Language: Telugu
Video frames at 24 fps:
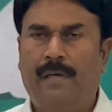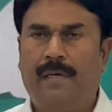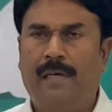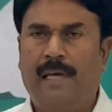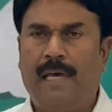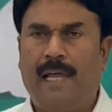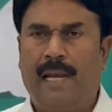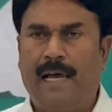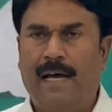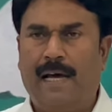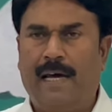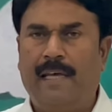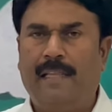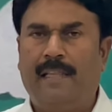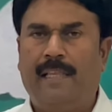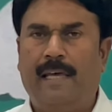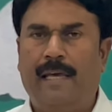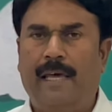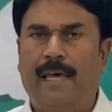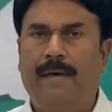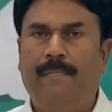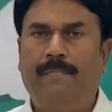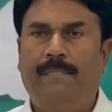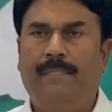ఎలాగైతే
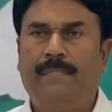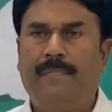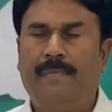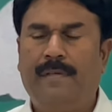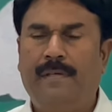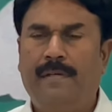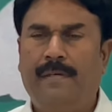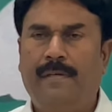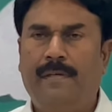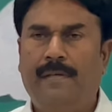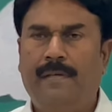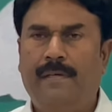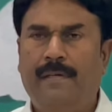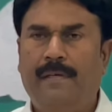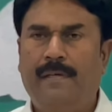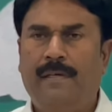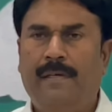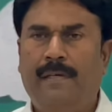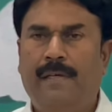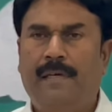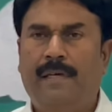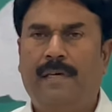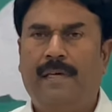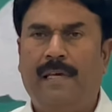
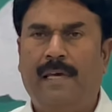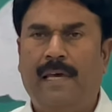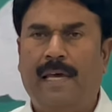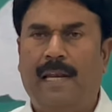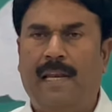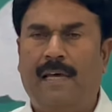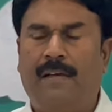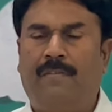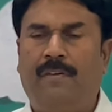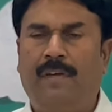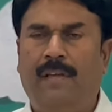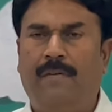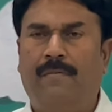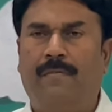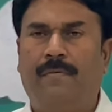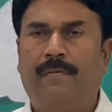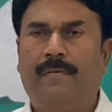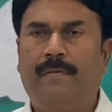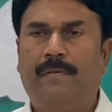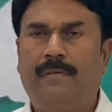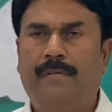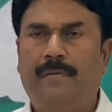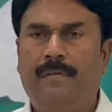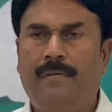ఈ ఎలక్షన్
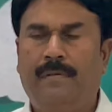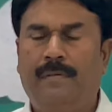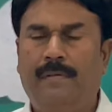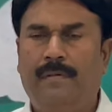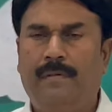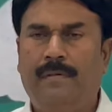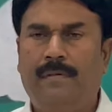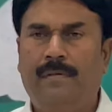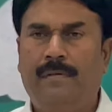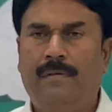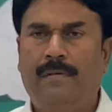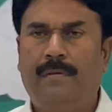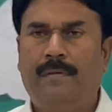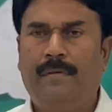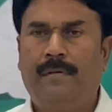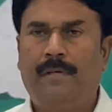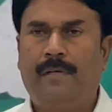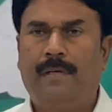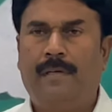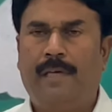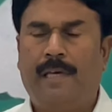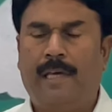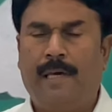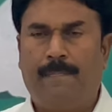
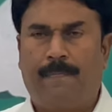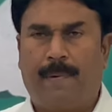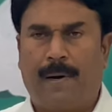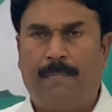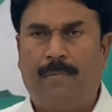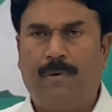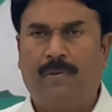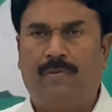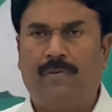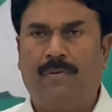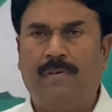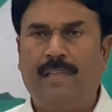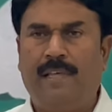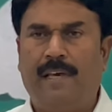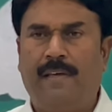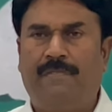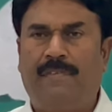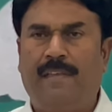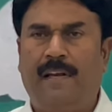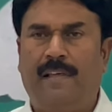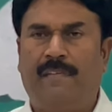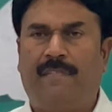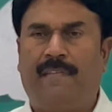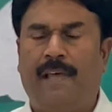ఈ ప్రభుత్వం
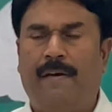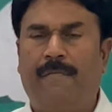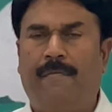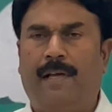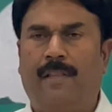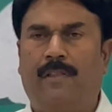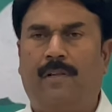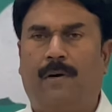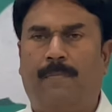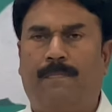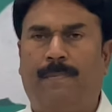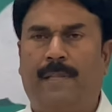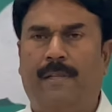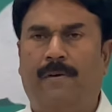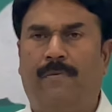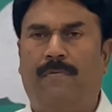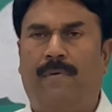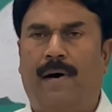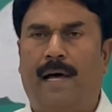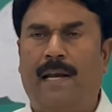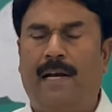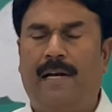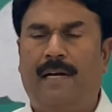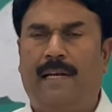చేసిన సేవా దృక్పథం
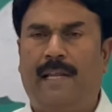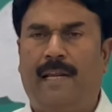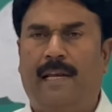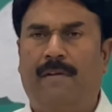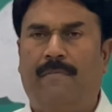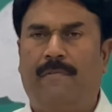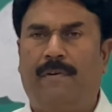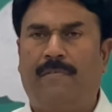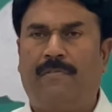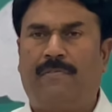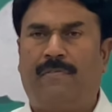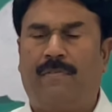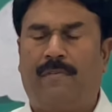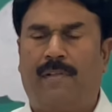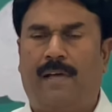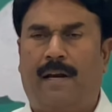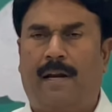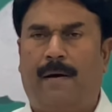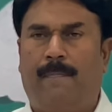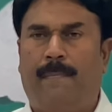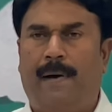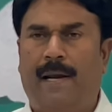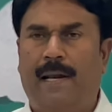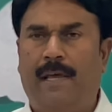వాలంటీర్ల వ్యవస్థ ద్వారా
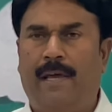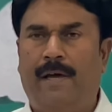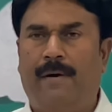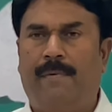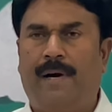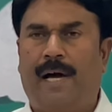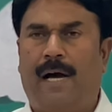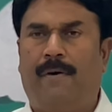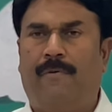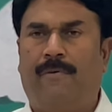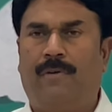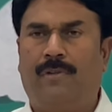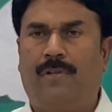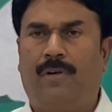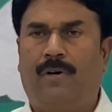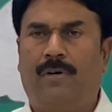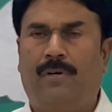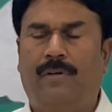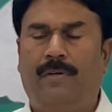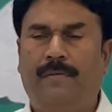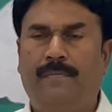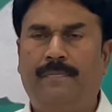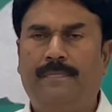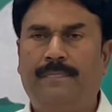బలీయంగా ఉందో
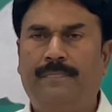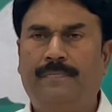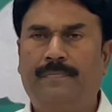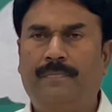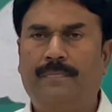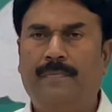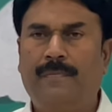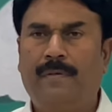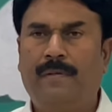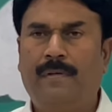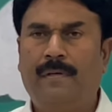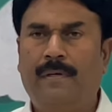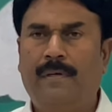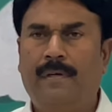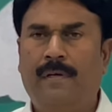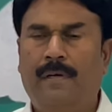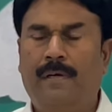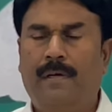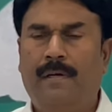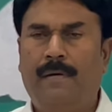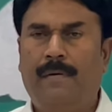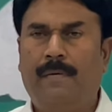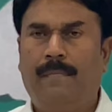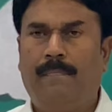
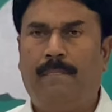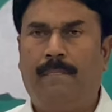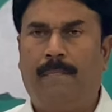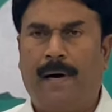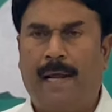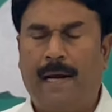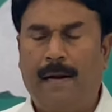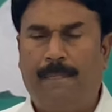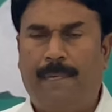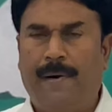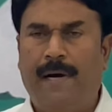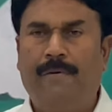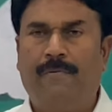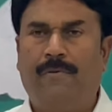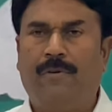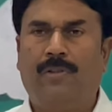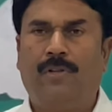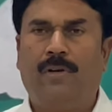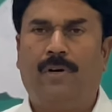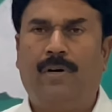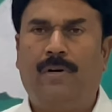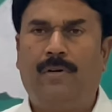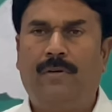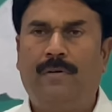బలపడి ఉందో